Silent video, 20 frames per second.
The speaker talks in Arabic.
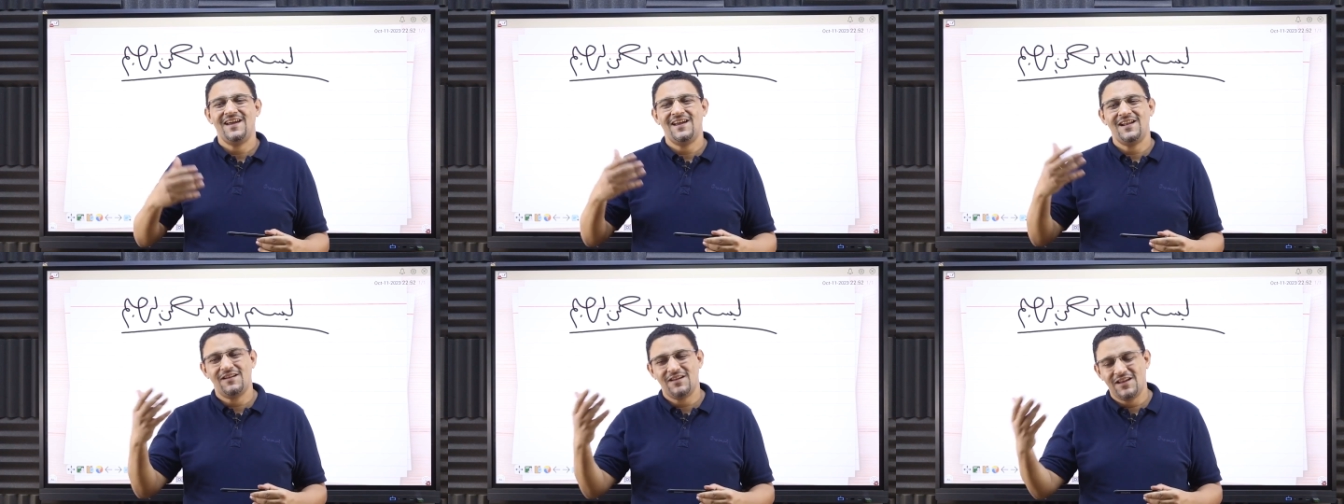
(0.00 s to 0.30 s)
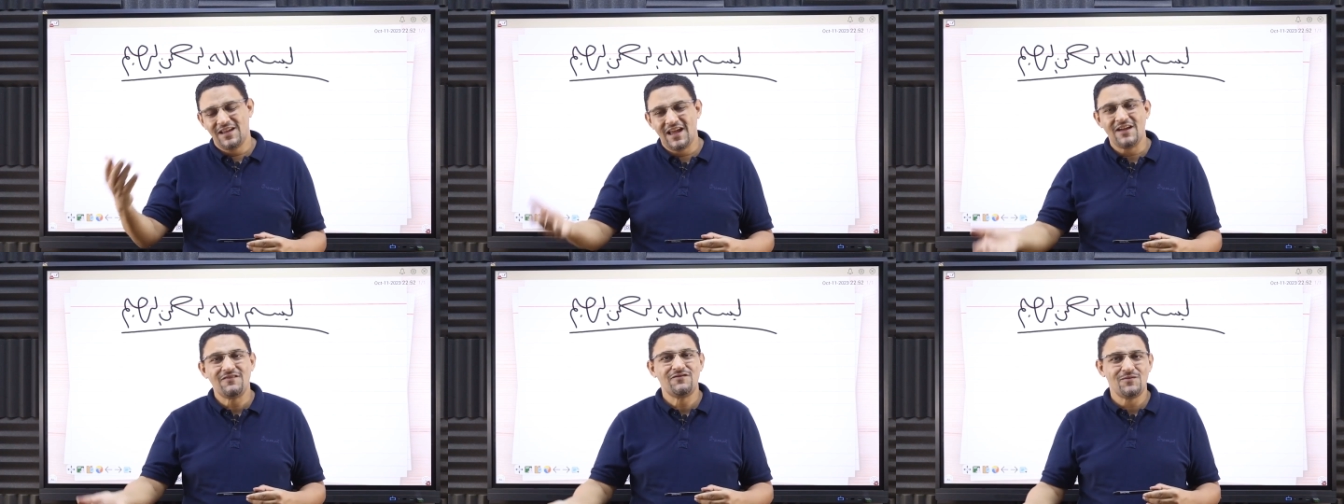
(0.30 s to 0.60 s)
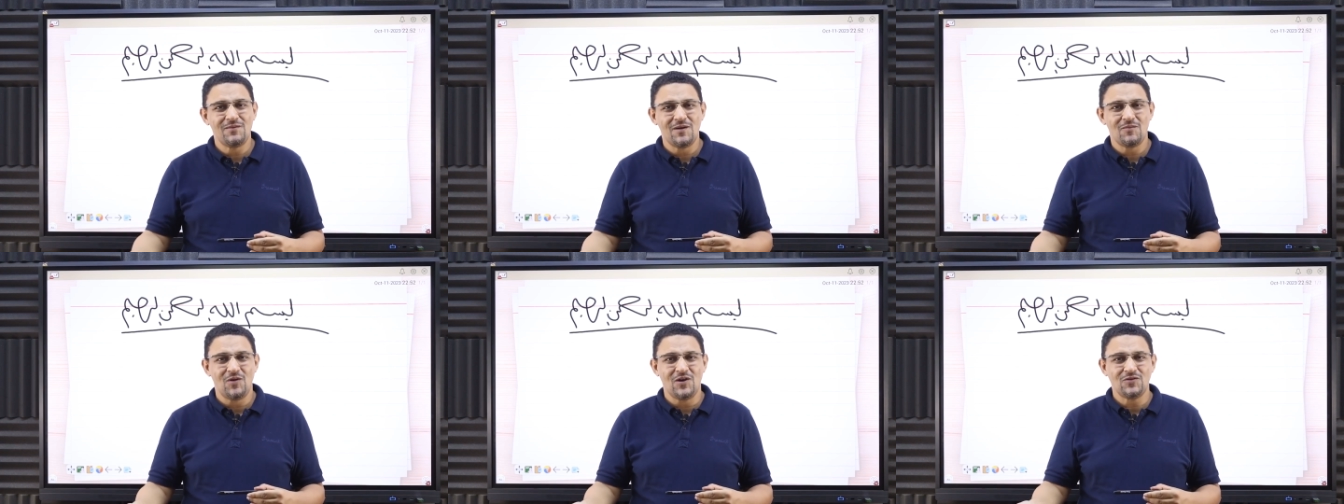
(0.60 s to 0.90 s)
ان كان
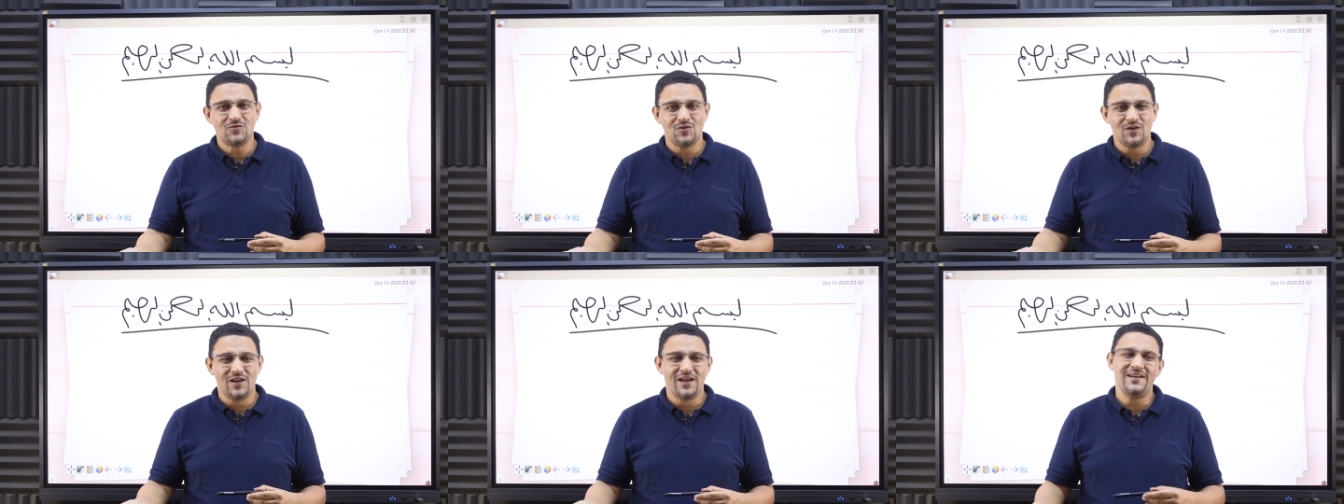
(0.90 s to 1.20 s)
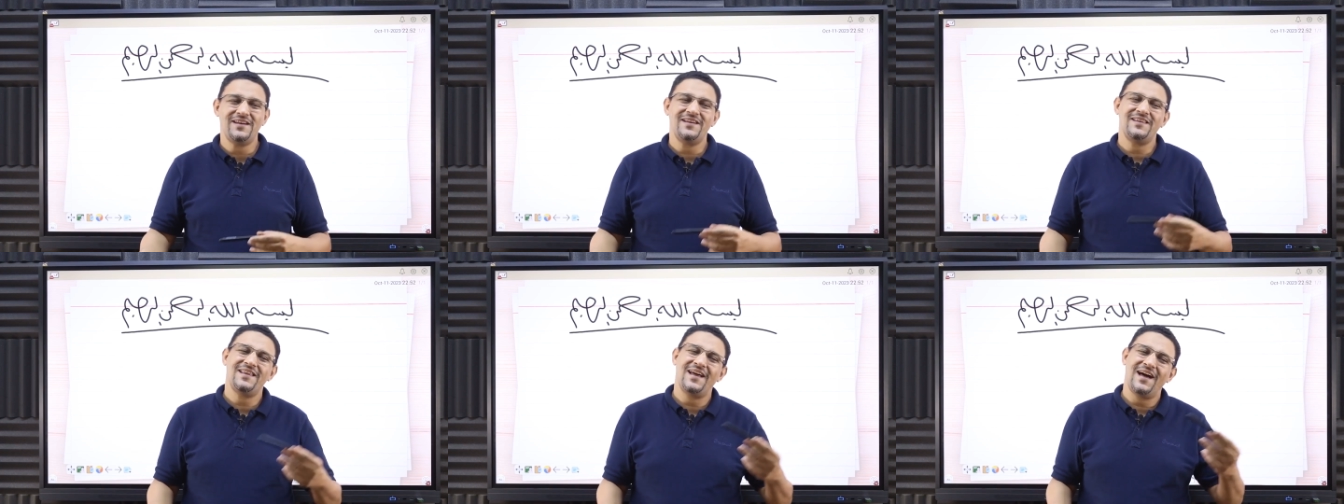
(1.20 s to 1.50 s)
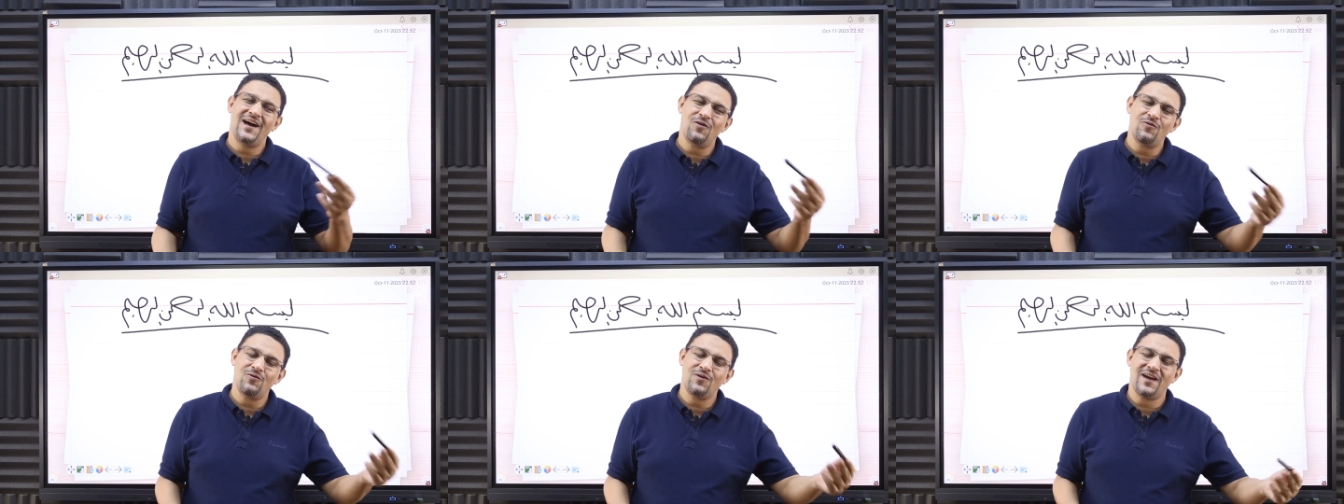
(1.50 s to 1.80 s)
في مجموعات اونلاين
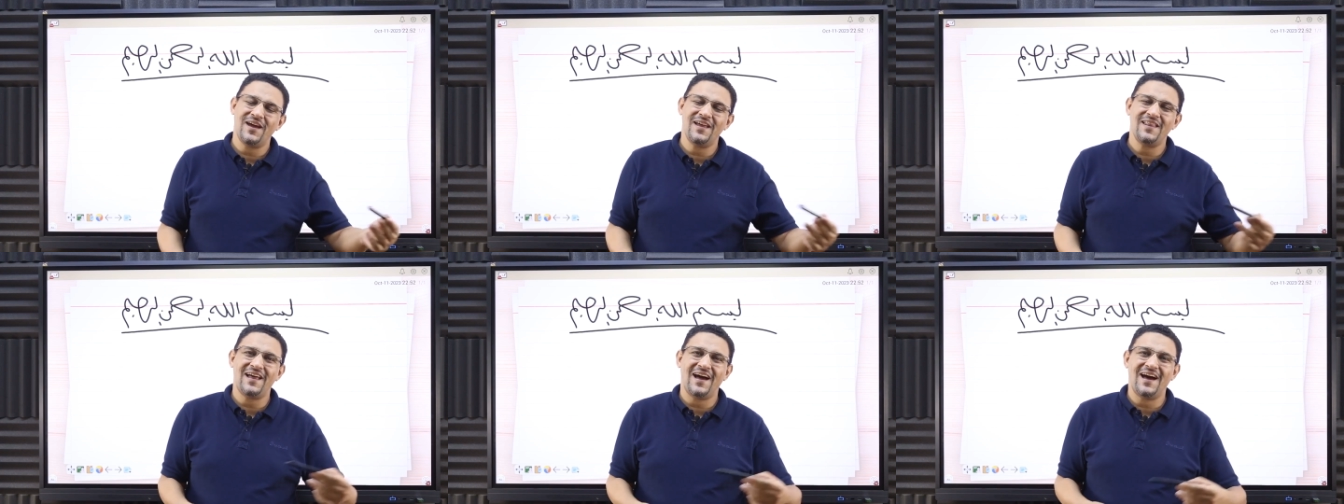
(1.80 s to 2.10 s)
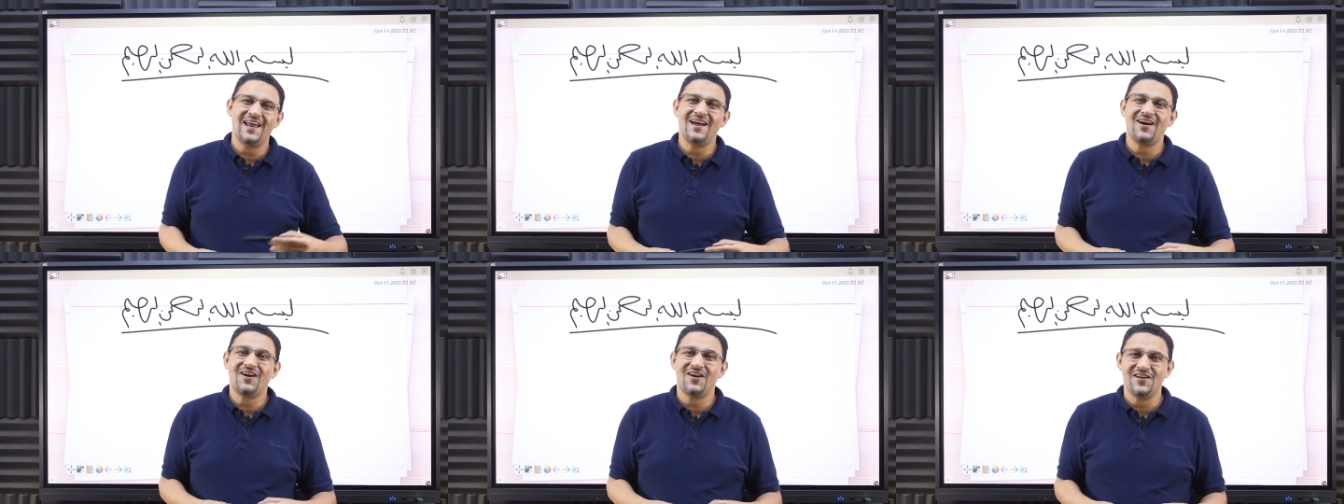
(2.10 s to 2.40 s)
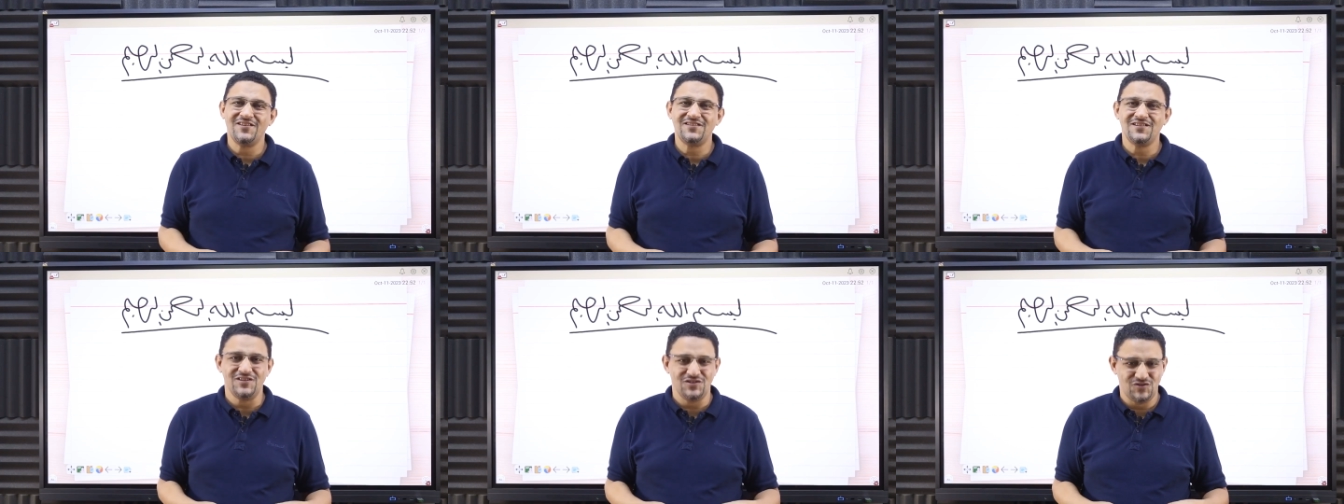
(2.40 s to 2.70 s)
او كان على
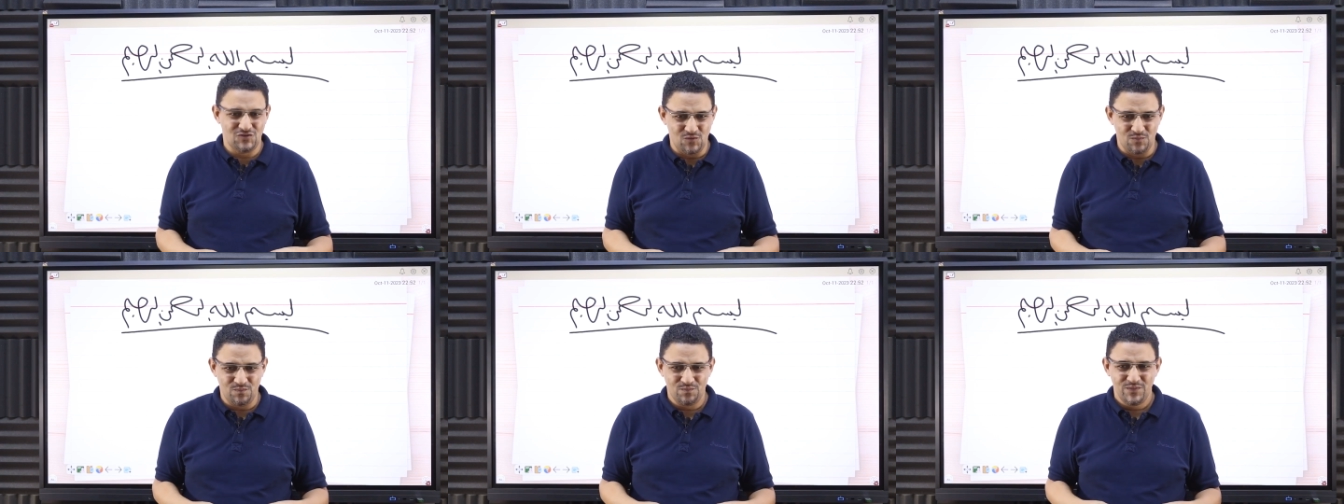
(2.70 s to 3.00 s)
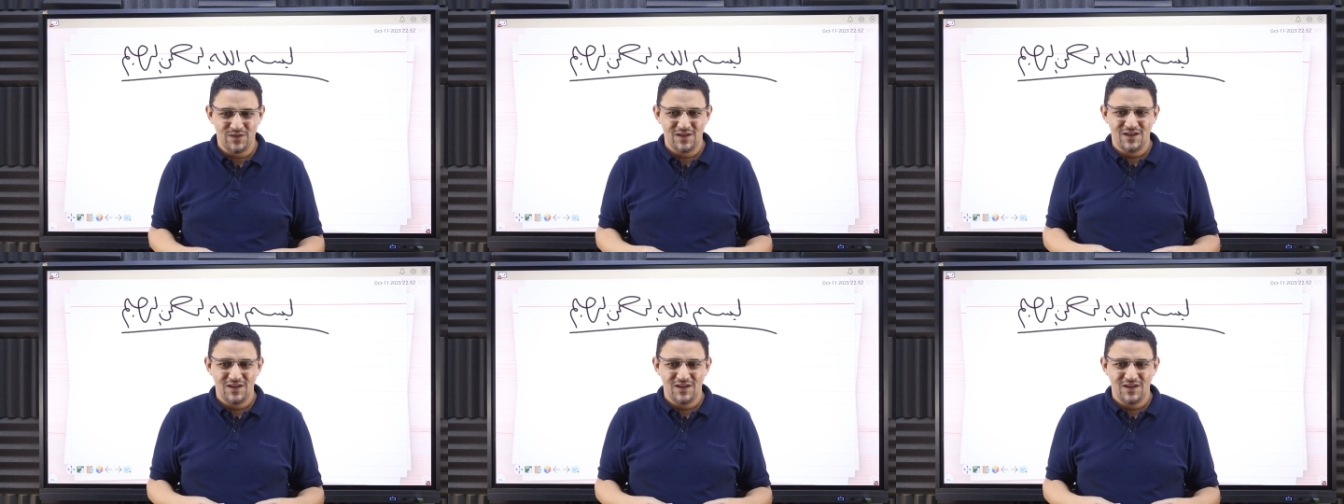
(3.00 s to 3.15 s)
قناه اليوتيوب.